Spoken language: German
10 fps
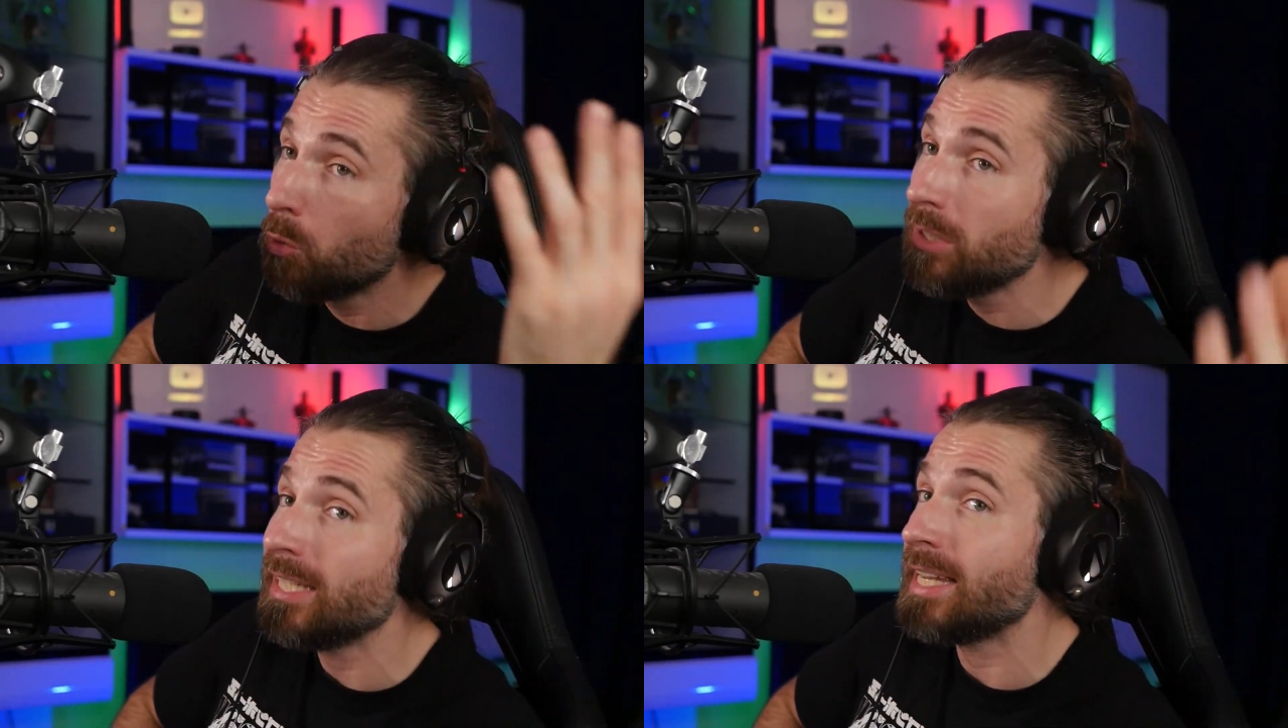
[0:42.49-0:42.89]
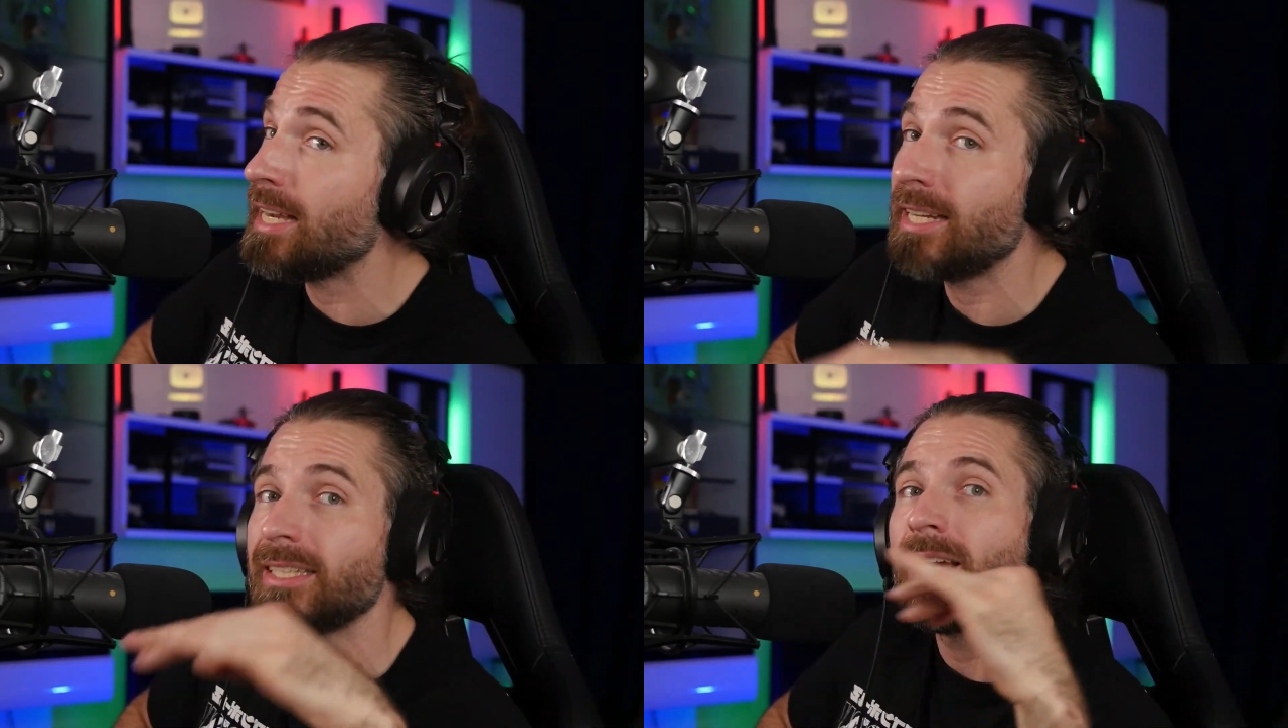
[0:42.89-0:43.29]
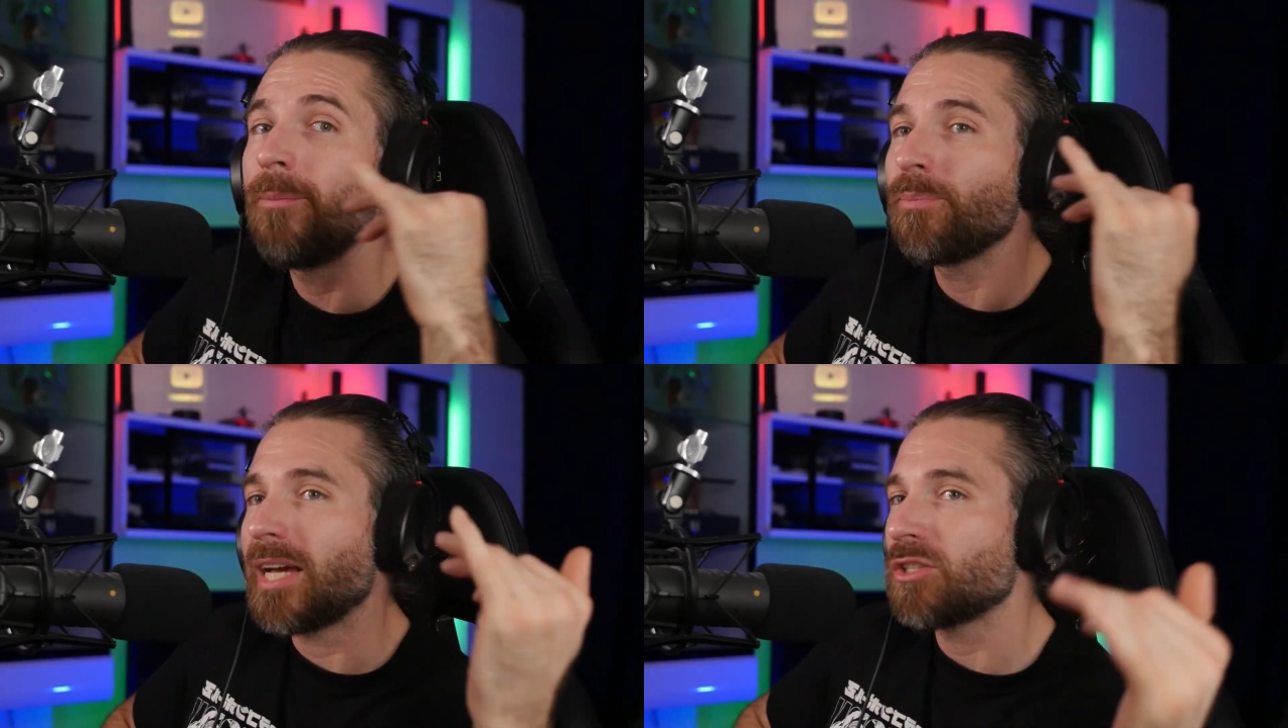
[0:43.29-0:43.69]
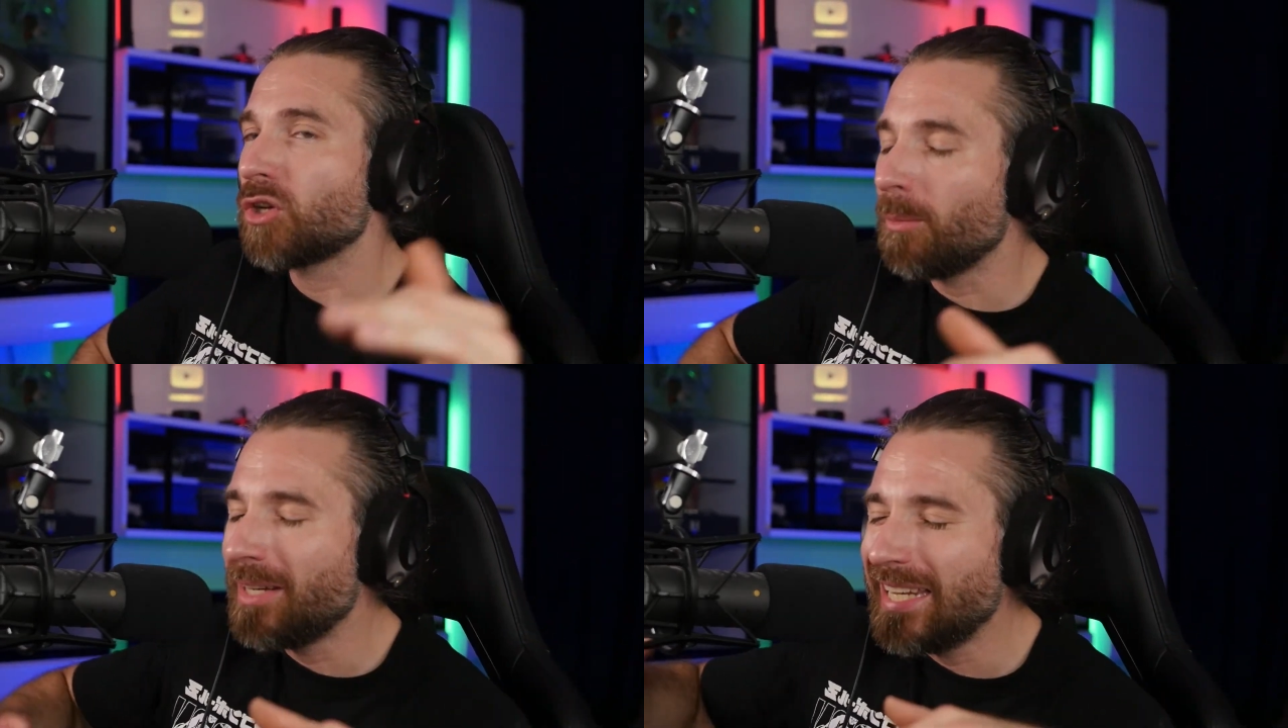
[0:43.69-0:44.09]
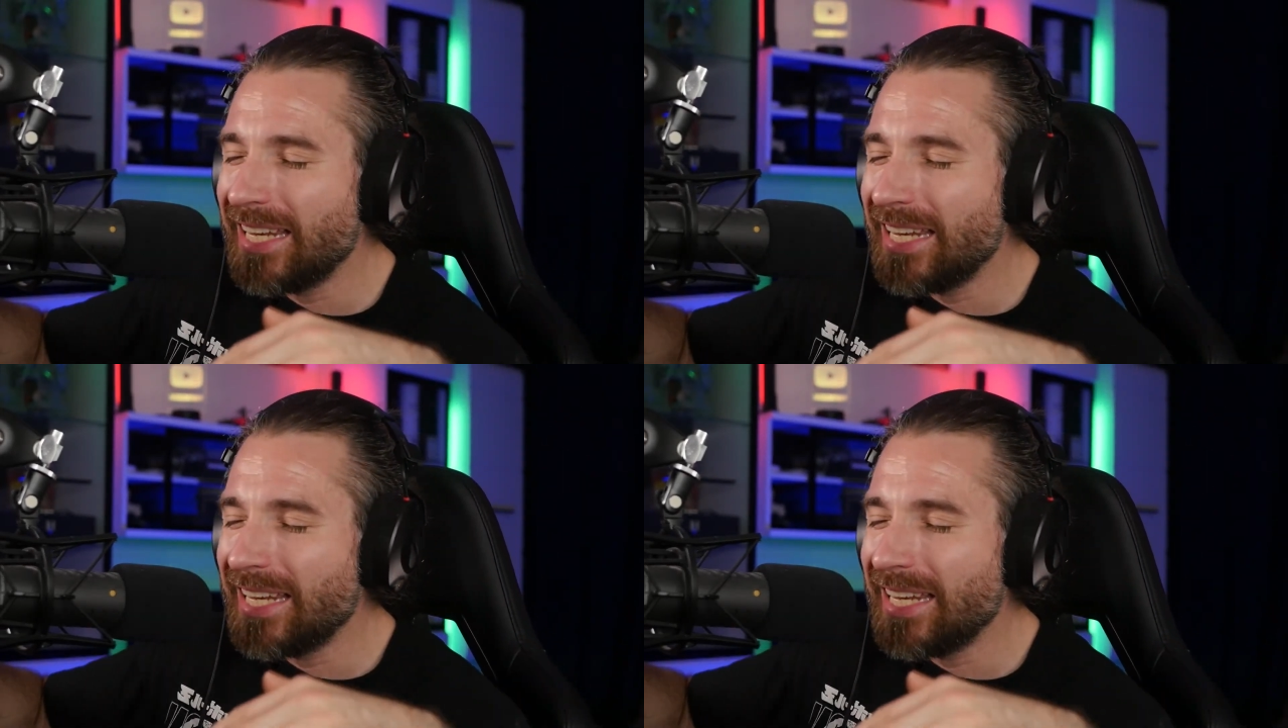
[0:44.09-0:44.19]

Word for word: unehrlich. Also es kommen